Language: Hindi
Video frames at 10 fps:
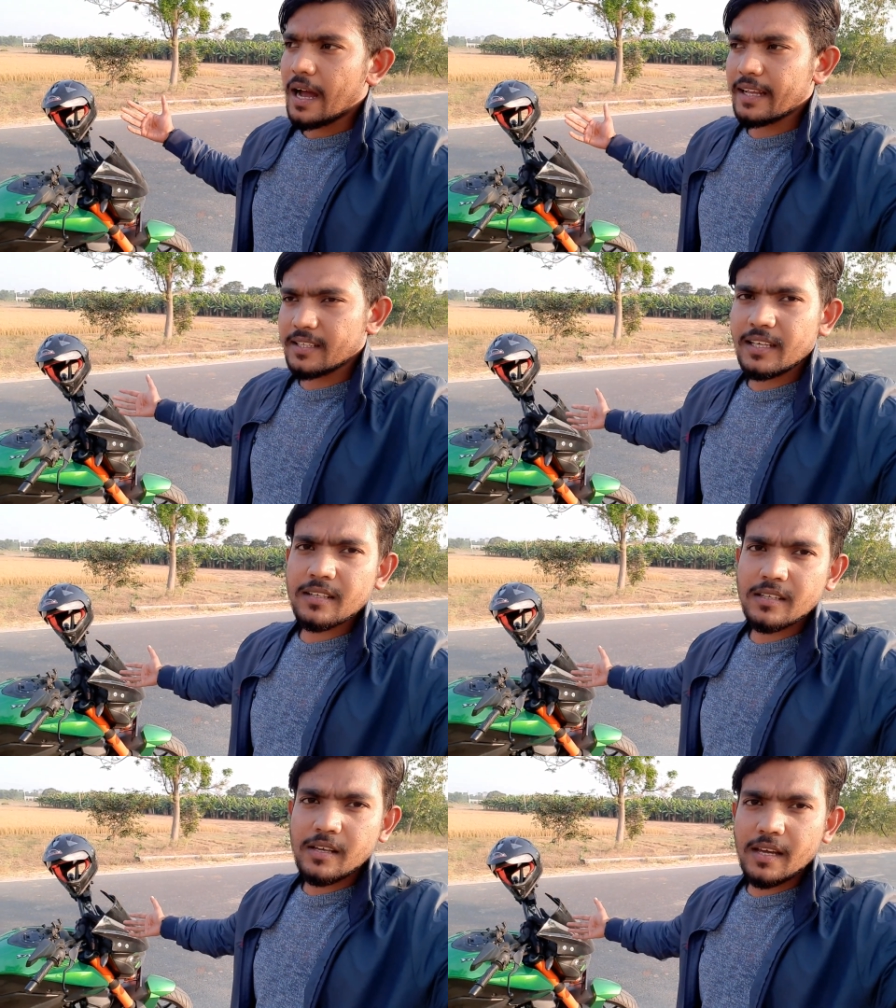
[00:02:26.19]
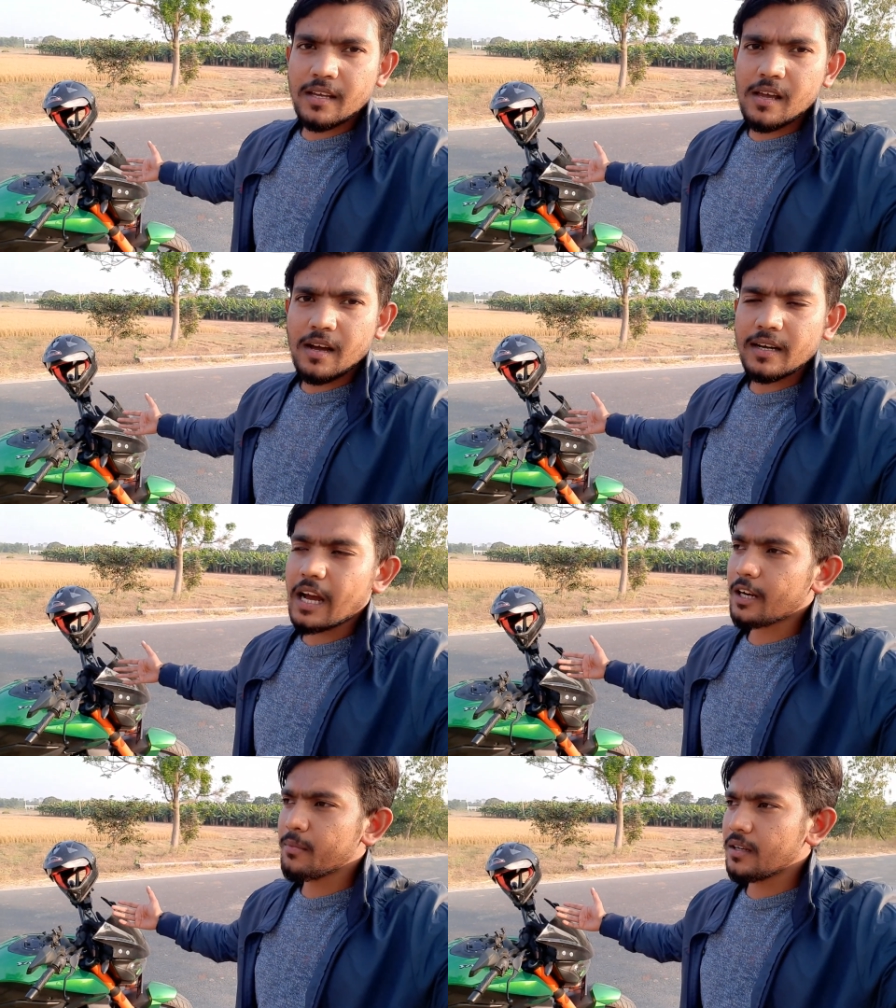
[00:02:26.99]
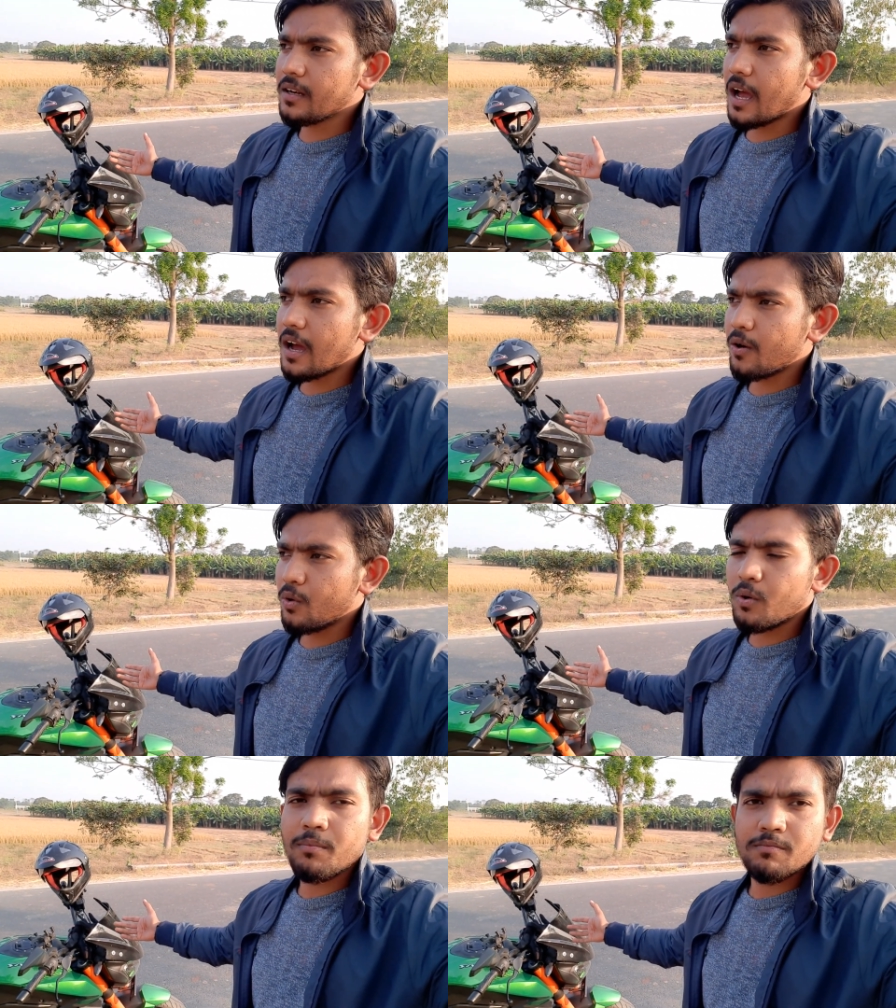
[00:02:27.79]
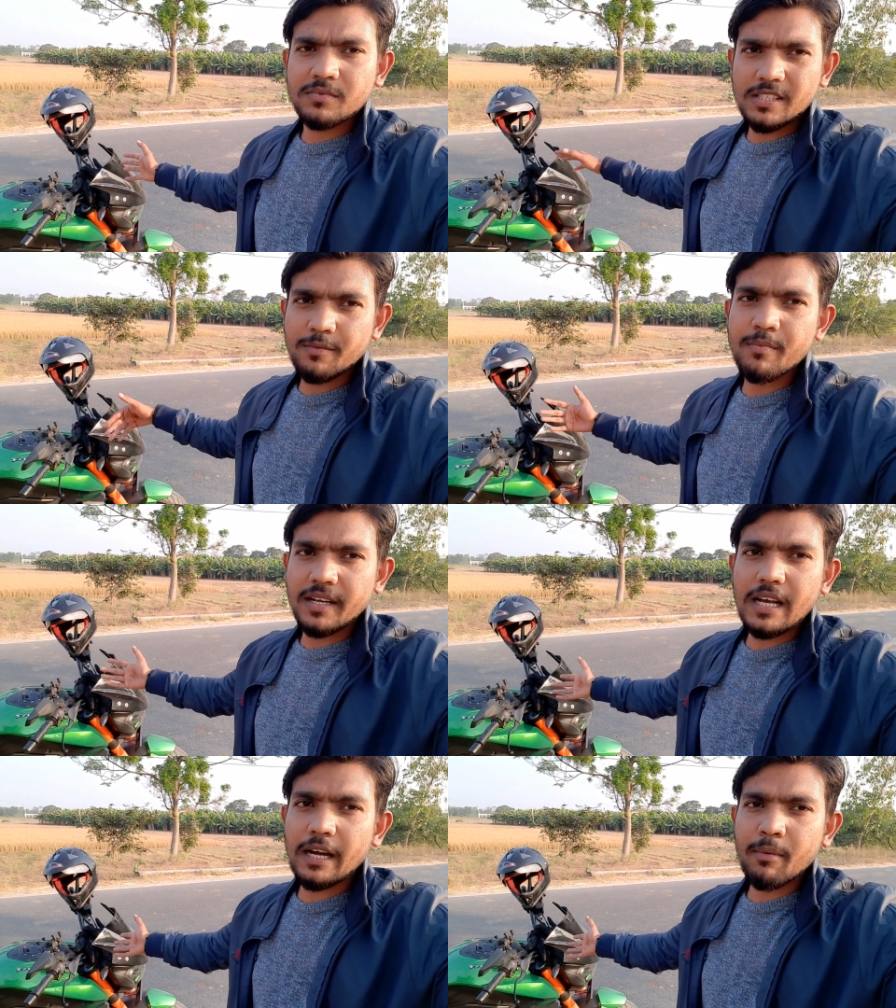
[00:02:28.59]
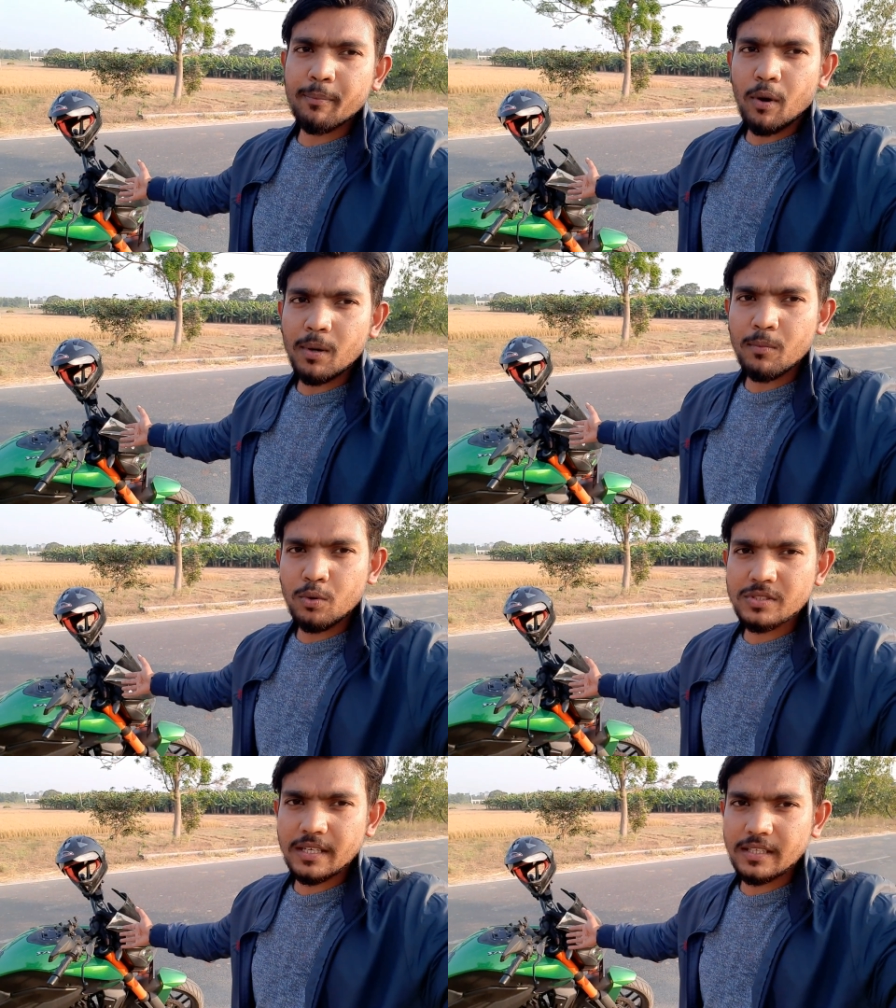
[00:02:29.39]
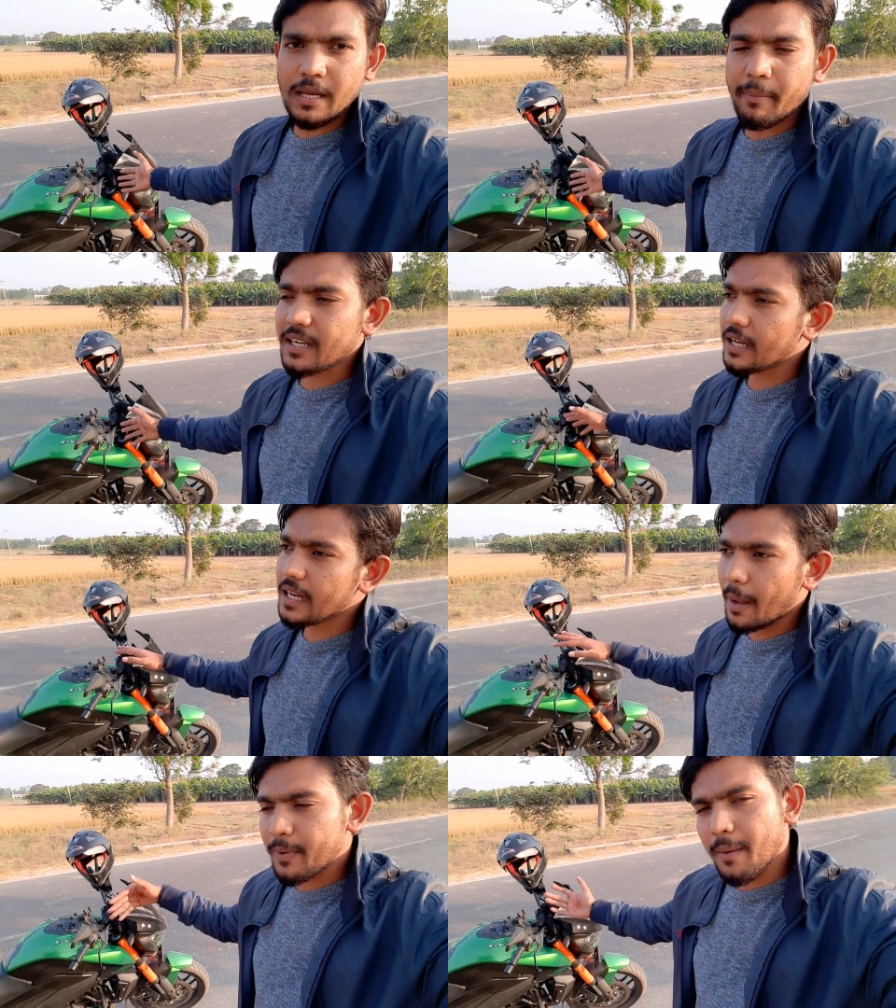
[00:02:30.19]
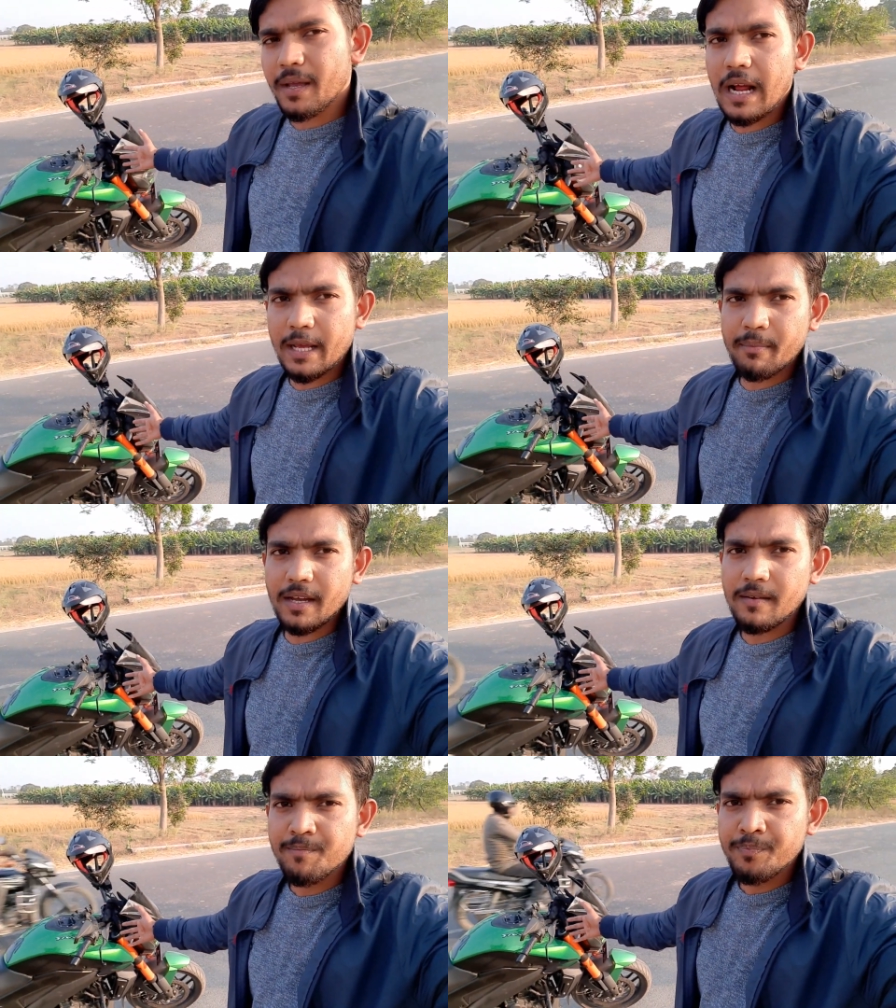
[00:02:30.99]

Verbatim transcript: आई थिंक ये हर गाड़ी में ना हो सिर्फ मेरी गाड़ी में प्रॉब्लम हो सकती है बट अगर आपके भी गाड़ी में है